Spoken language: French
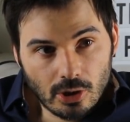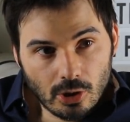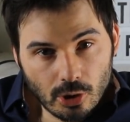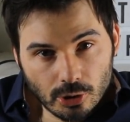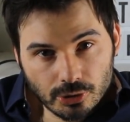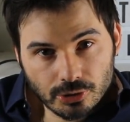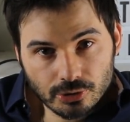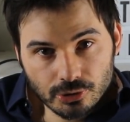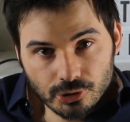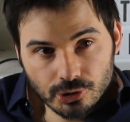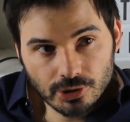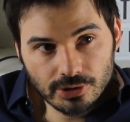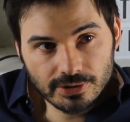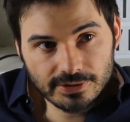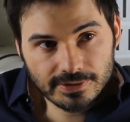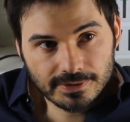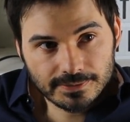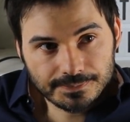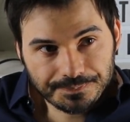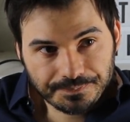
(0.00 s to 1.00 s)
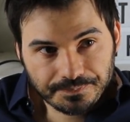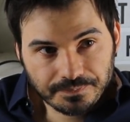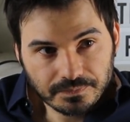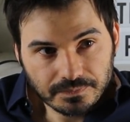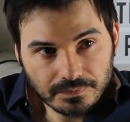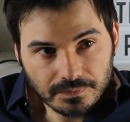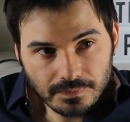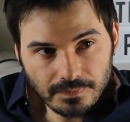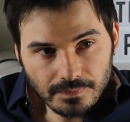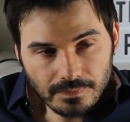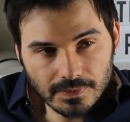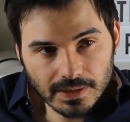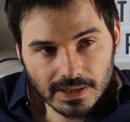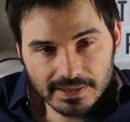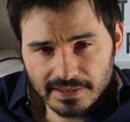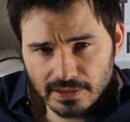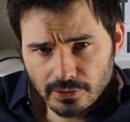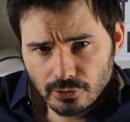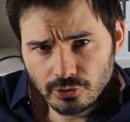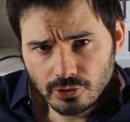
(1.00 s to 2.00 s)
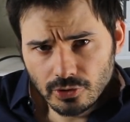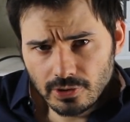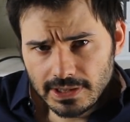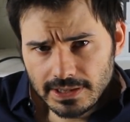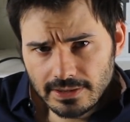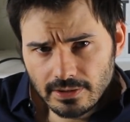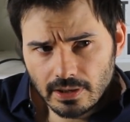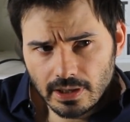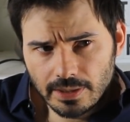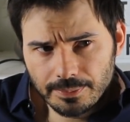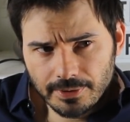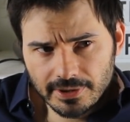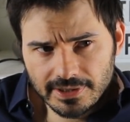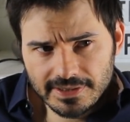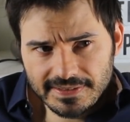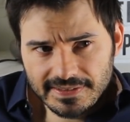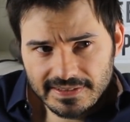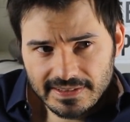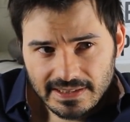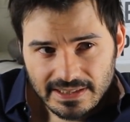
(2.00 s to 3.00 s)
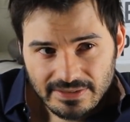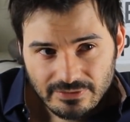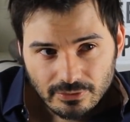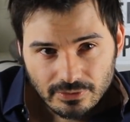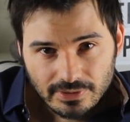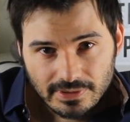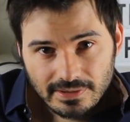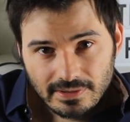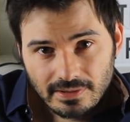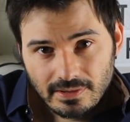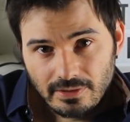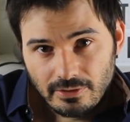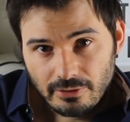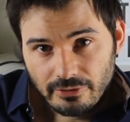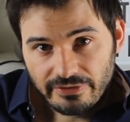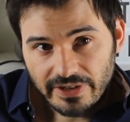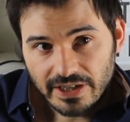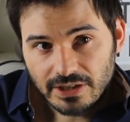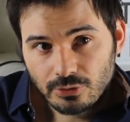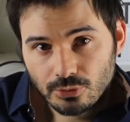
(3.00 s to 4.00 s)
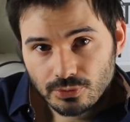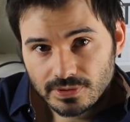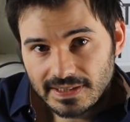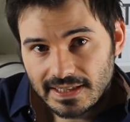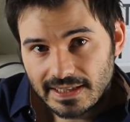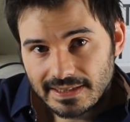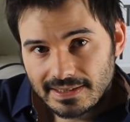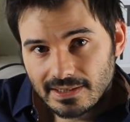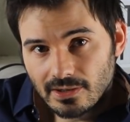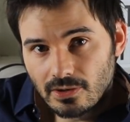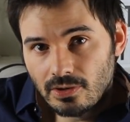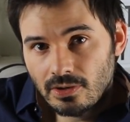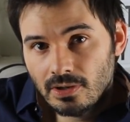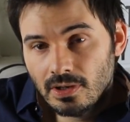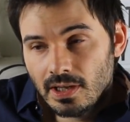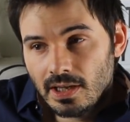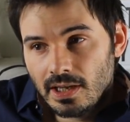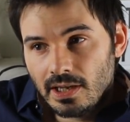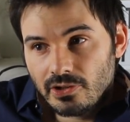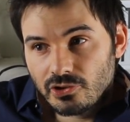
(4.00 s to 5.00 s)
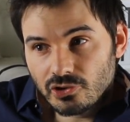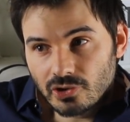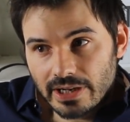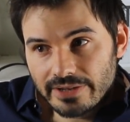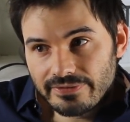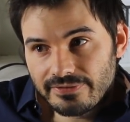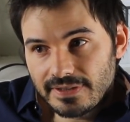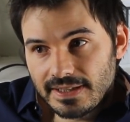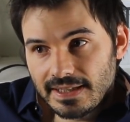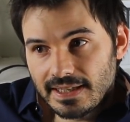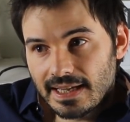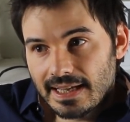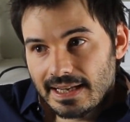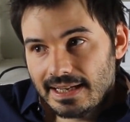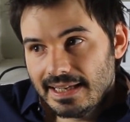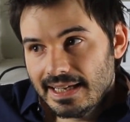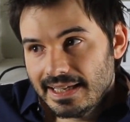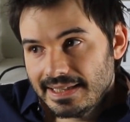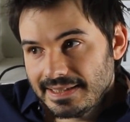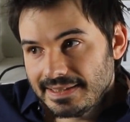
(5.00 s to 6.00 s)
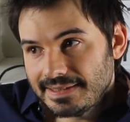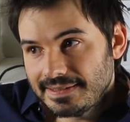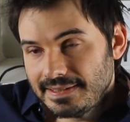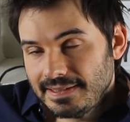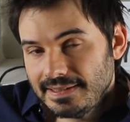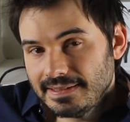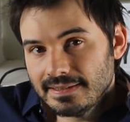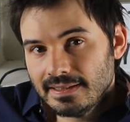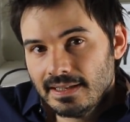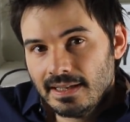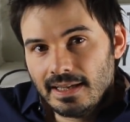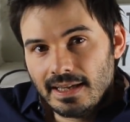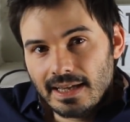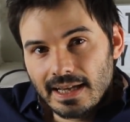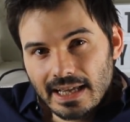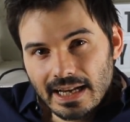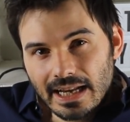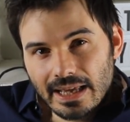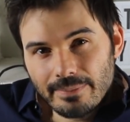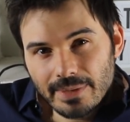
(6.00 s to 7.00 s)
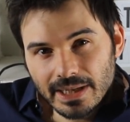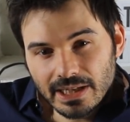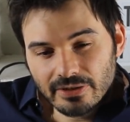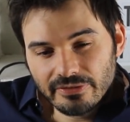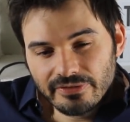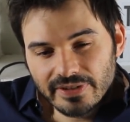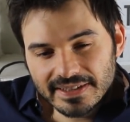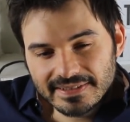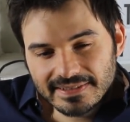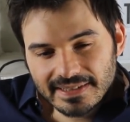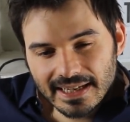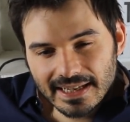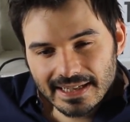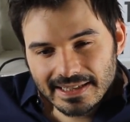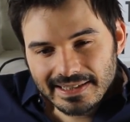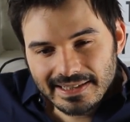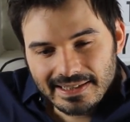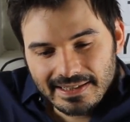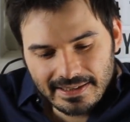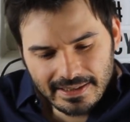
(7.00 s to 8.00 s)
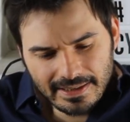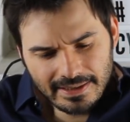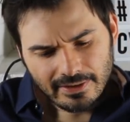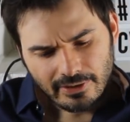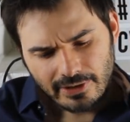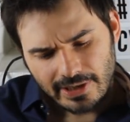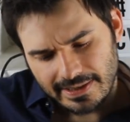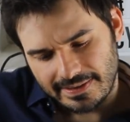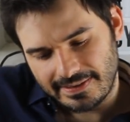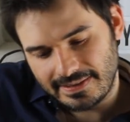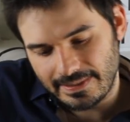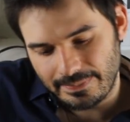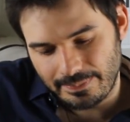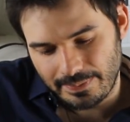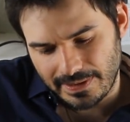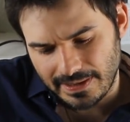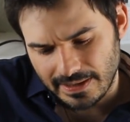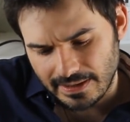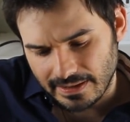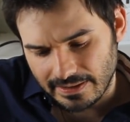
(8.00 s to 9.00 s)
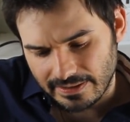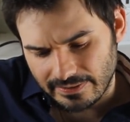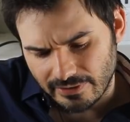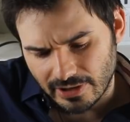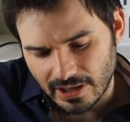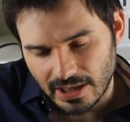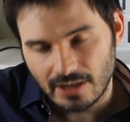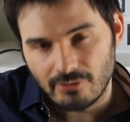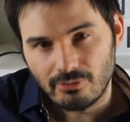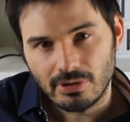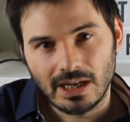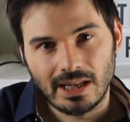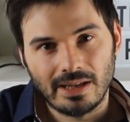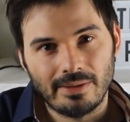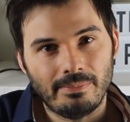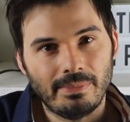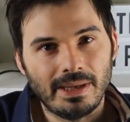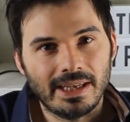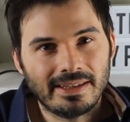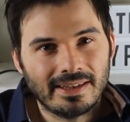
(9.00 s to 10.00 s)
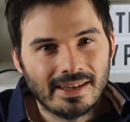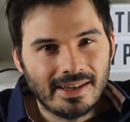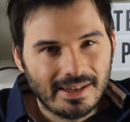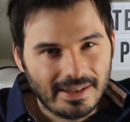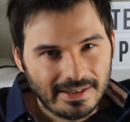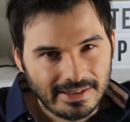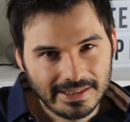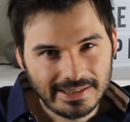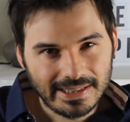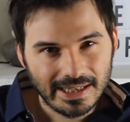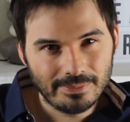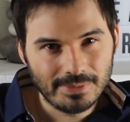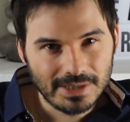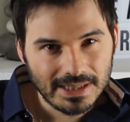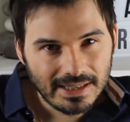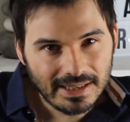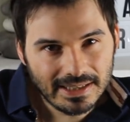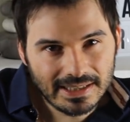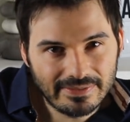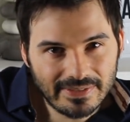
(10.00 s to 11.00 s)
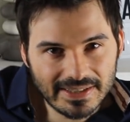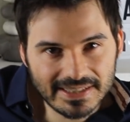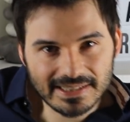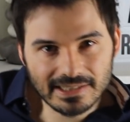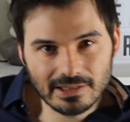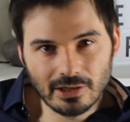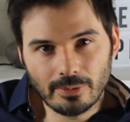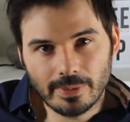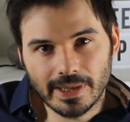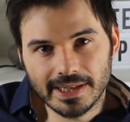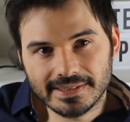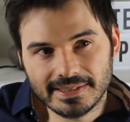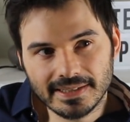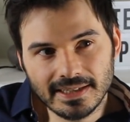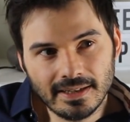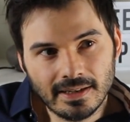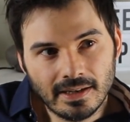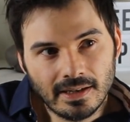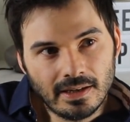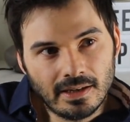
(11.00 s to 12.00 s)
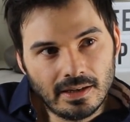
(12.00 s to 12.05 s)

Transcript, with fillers: Autre chose, c'est un truc de leader, hein, prendre des initiatives. Donc, de facto, c'est attirant. Genre, la fille, elle est indécise. Elle a un mec en face d'elle qui regarde ses pieds, qui voilà, ou elle a un mec déterminé qui va essayer de l'embrasser